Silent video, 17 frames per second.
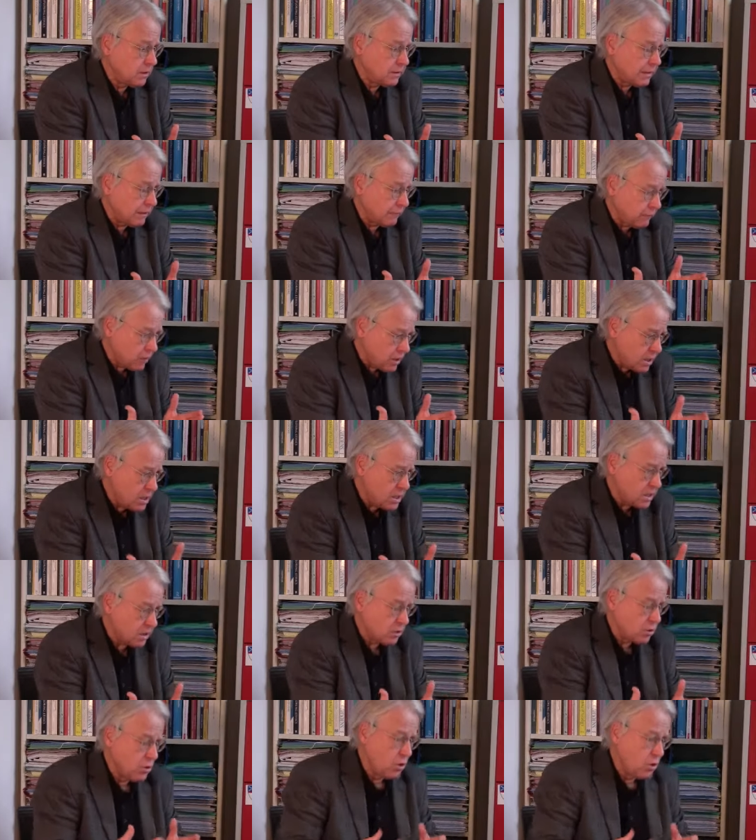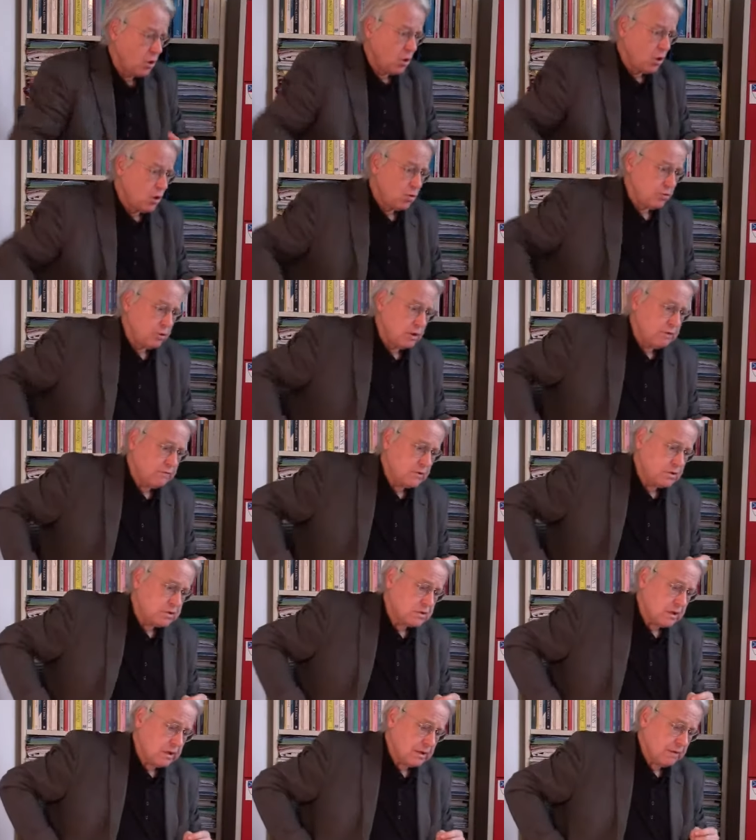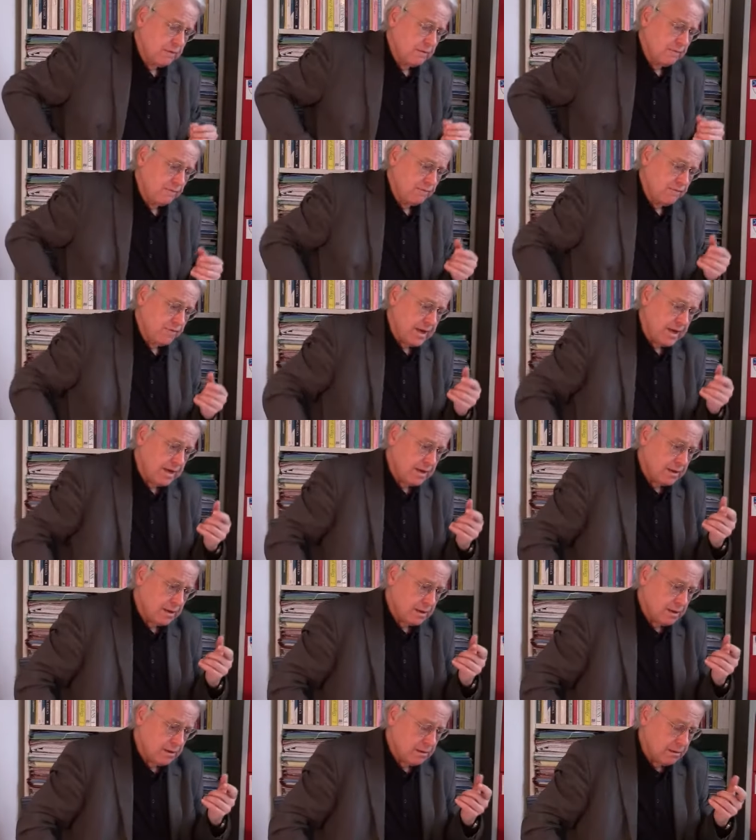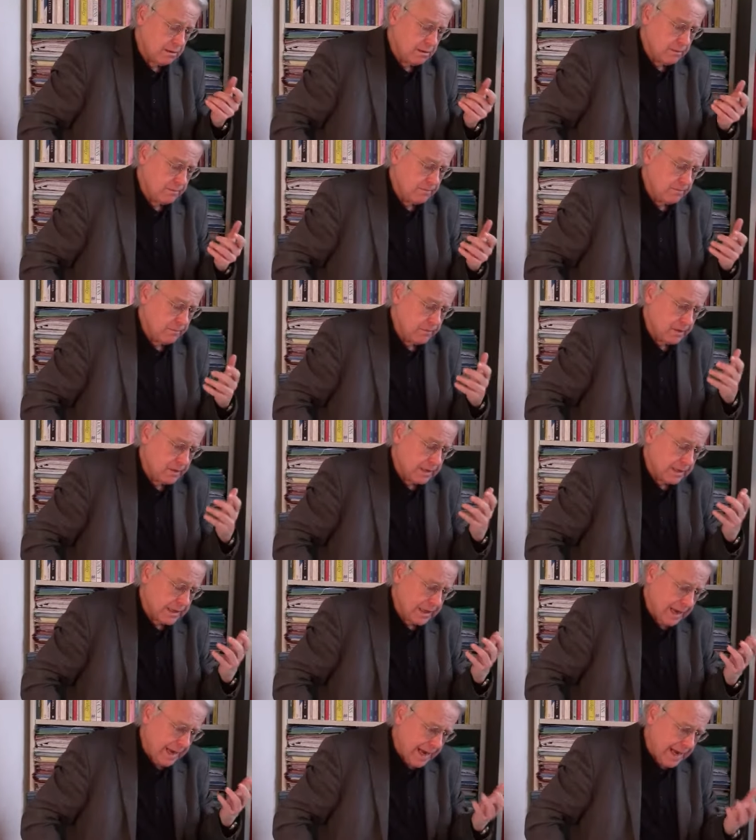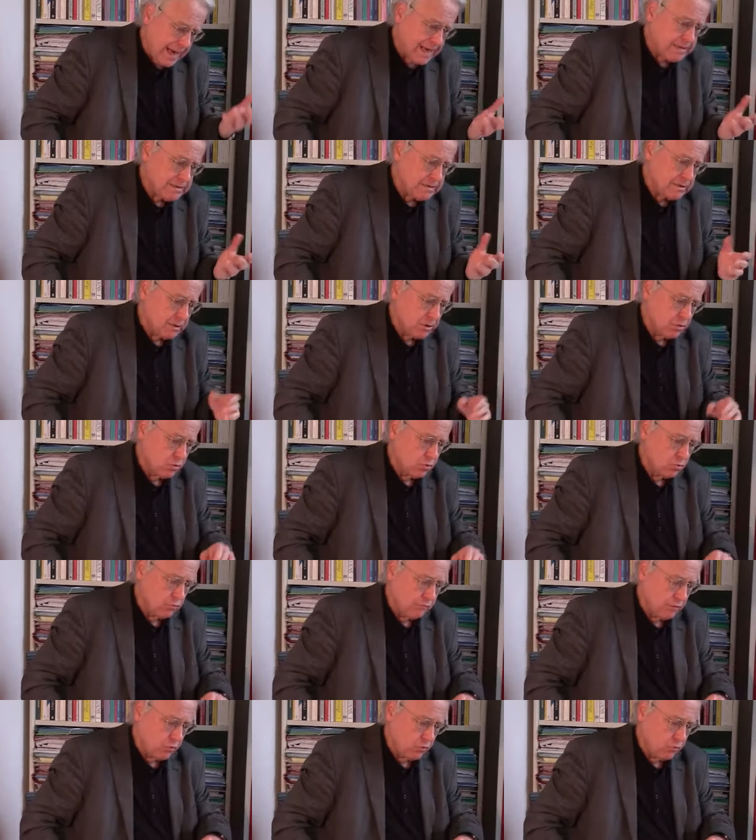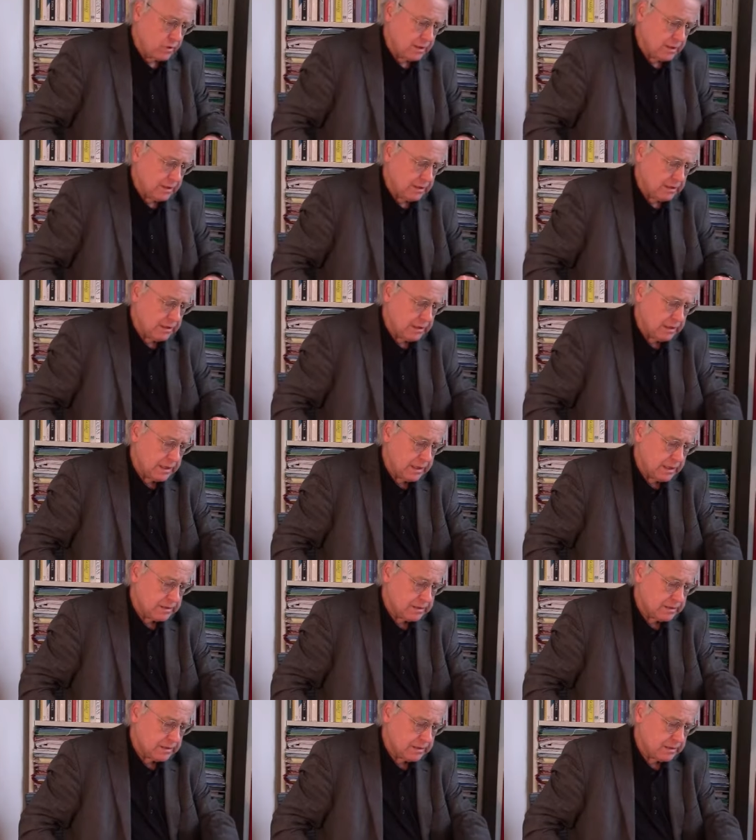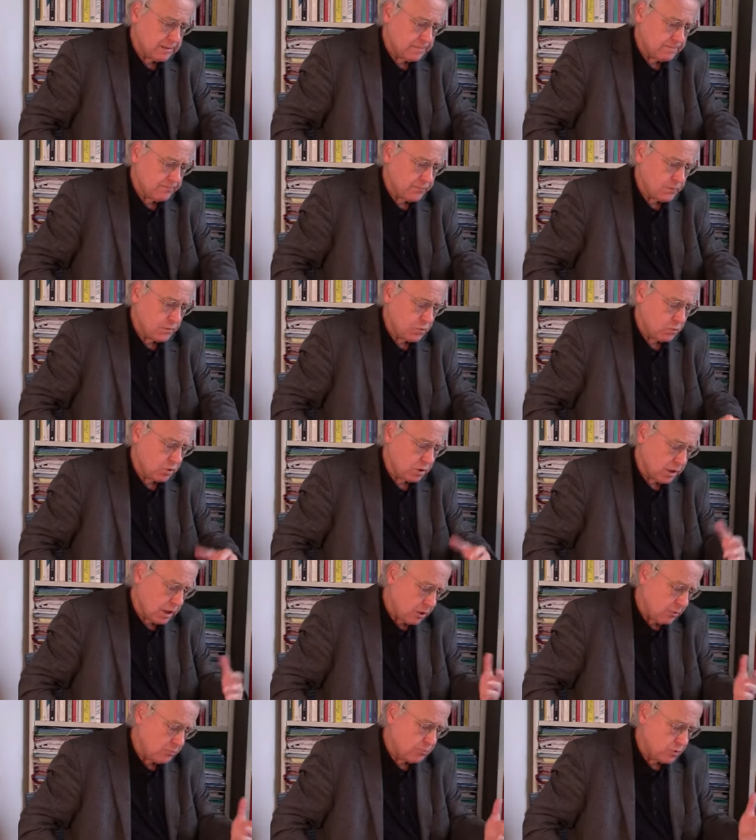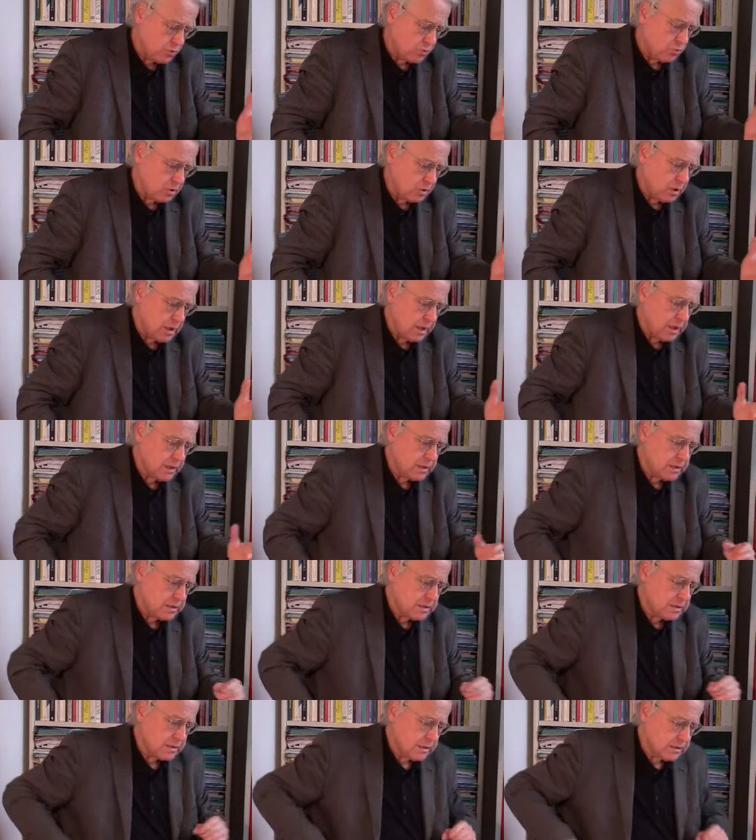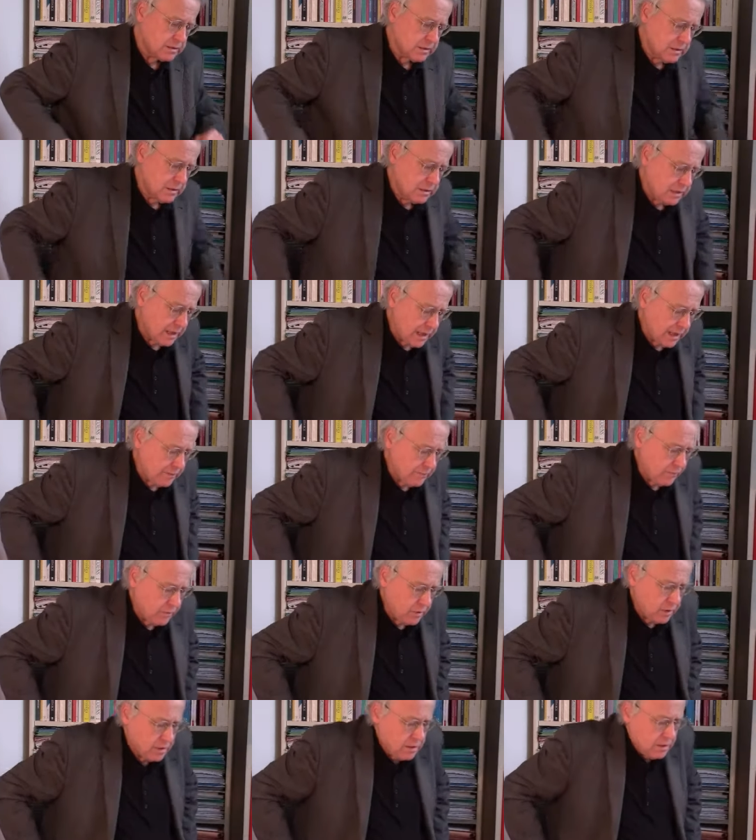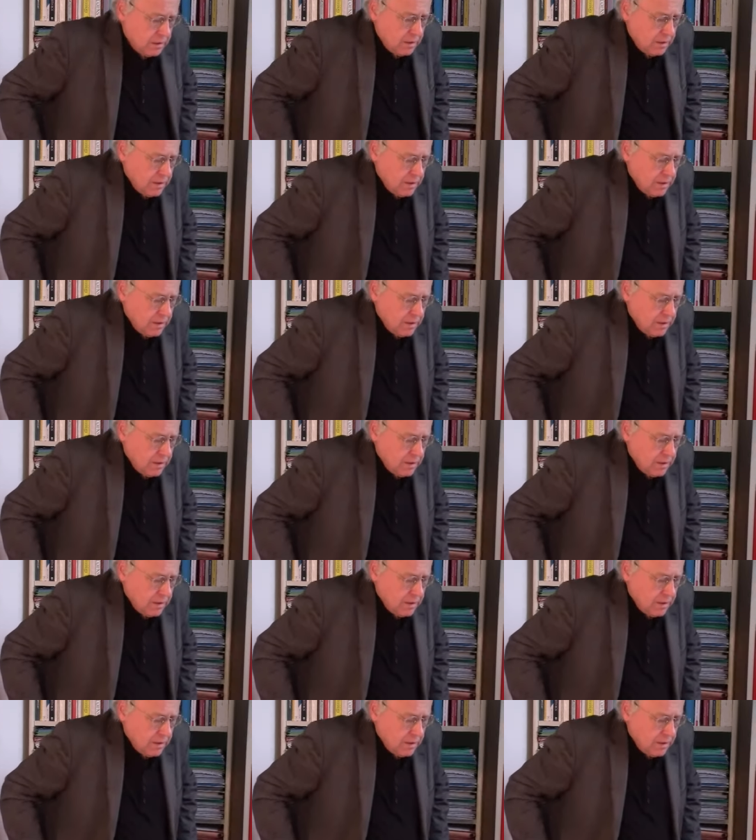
definiert. Und ich würde sagen, wenn der einzige Grund, warum ich ein Tier esse, der Hauptgrund der ist, dass ich einfach